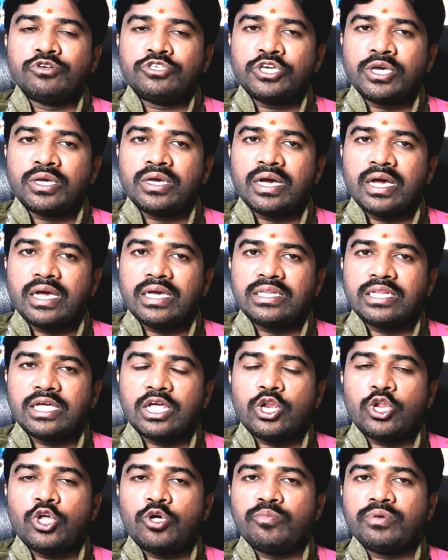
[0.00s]
ముఖ్యంగా ఈ
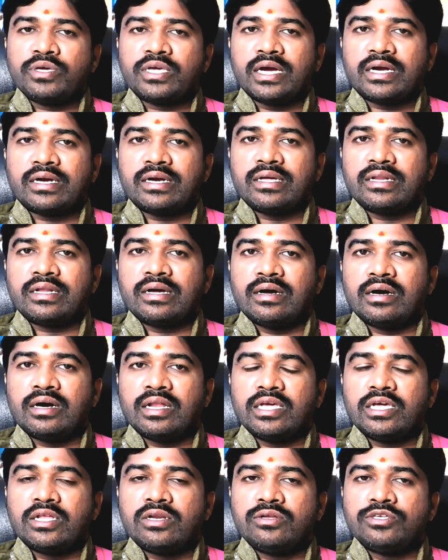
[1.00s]
నెలలో మీకు ఎక్కడైనా
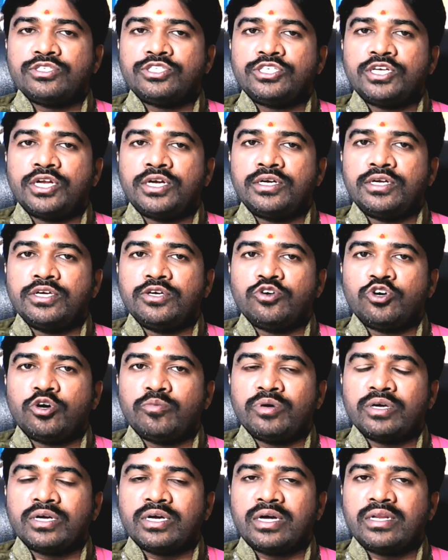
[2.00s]
ఆలయంలో చండీ
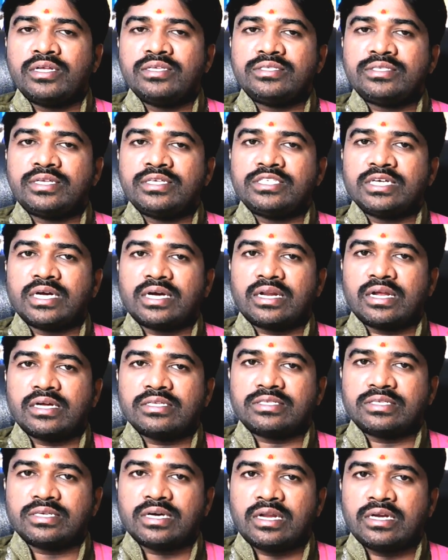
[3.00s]
హోమం కానీ
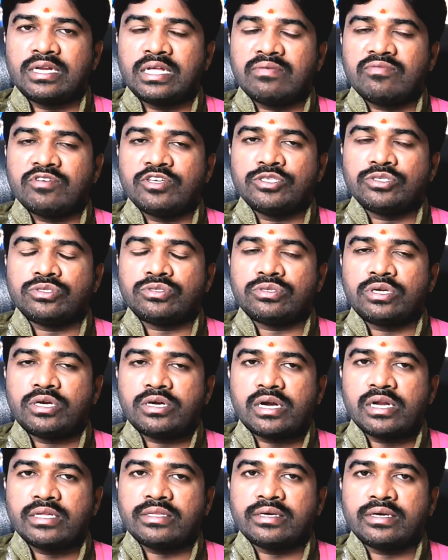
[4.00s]
శ్రీచక్రార్చన కానీ
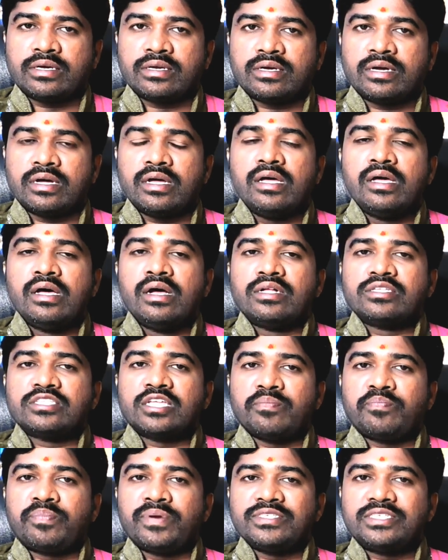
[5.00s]
నిర్వహిస్తున్నట్లయితే కనుక
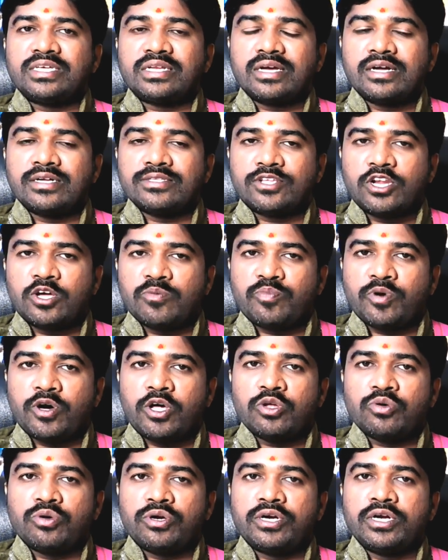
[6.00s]
తప్పనిసరిగా అందులో
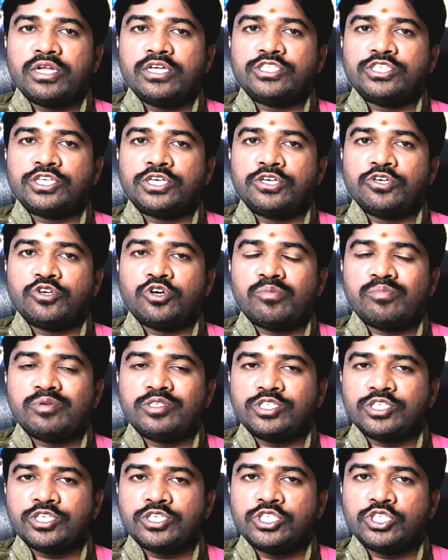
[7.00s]
పాల్గొనండి చండీ
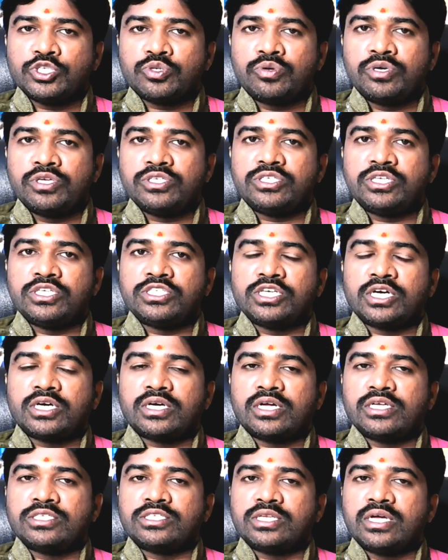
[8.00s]
హోమం చేయించుకోండి
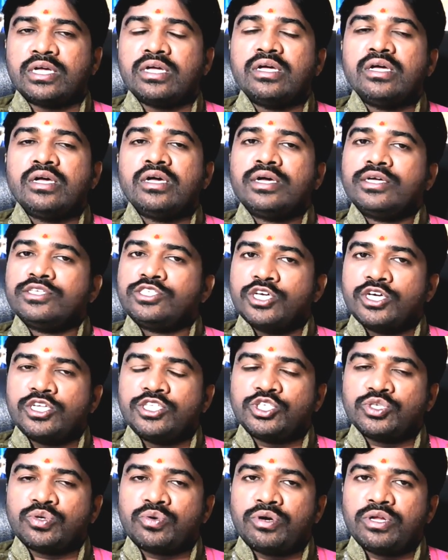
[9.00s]
శ్రీచక్రార్చన
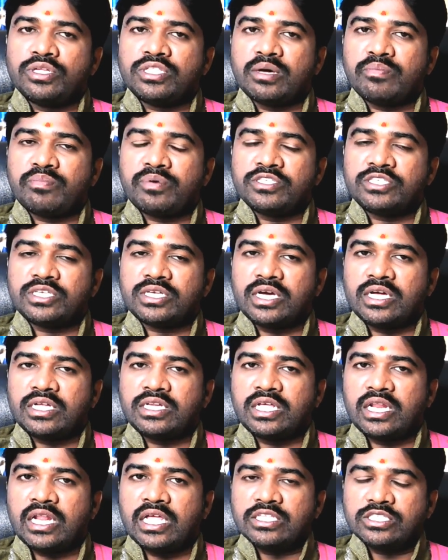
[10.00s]
చేయించుకోండి తప్పనిసరిగా
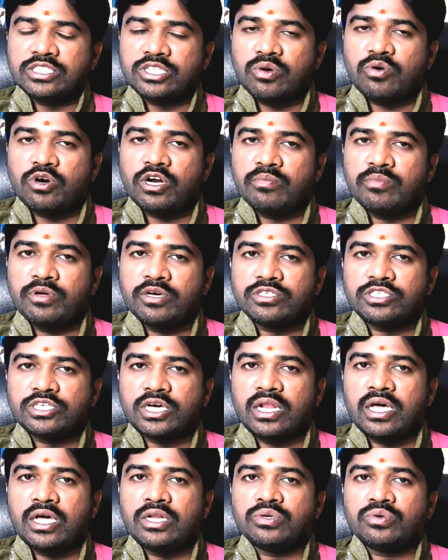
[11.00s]
ఈ నెలంతా కూడా మీకు
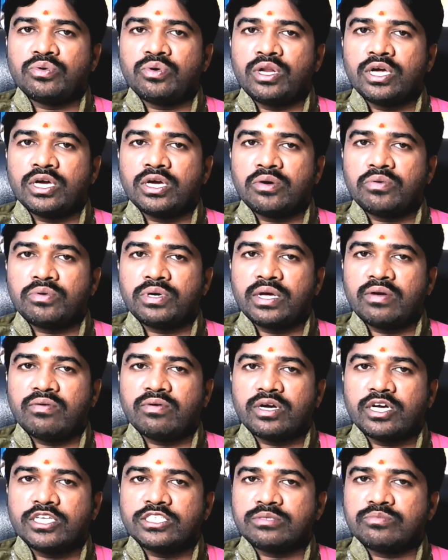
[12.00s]
చాలా అనుకూలంగా ఉండే
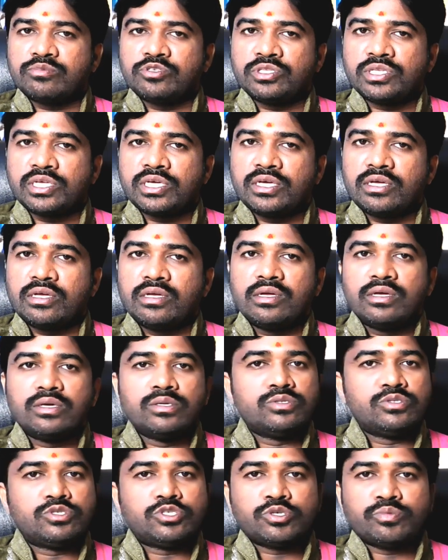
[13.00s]
అవకాశం ఉంది
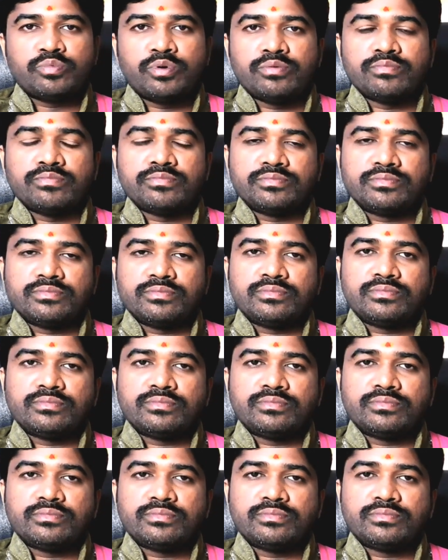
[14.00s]
శుభం